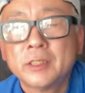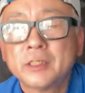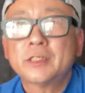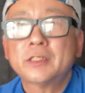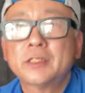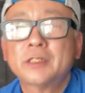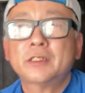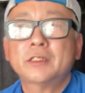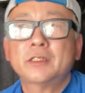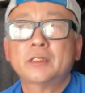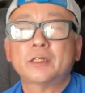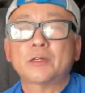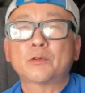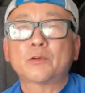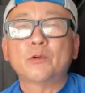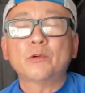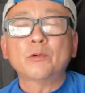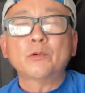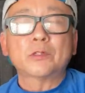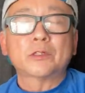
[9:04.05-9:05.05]
えー、で、
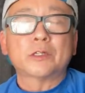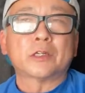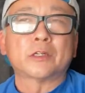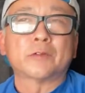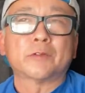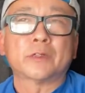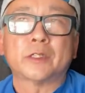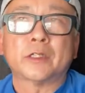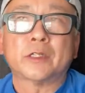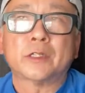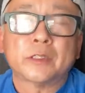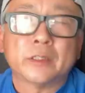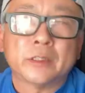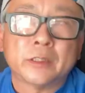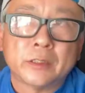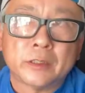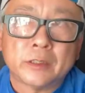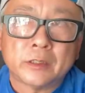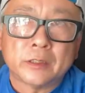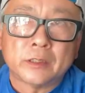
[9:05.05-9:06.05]
今回はね、
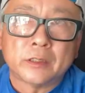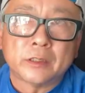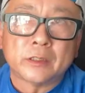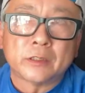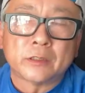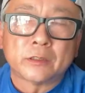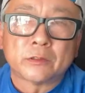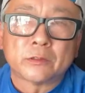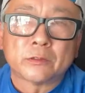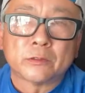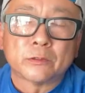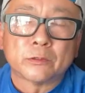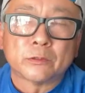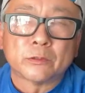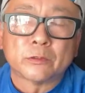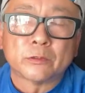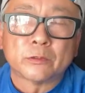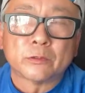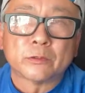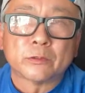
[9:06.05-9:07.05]
えー、っ
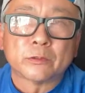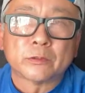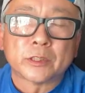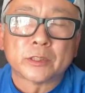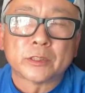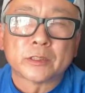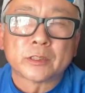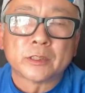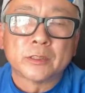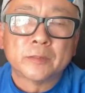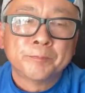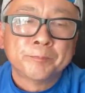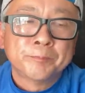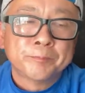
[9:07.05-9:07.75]
と、何ですか。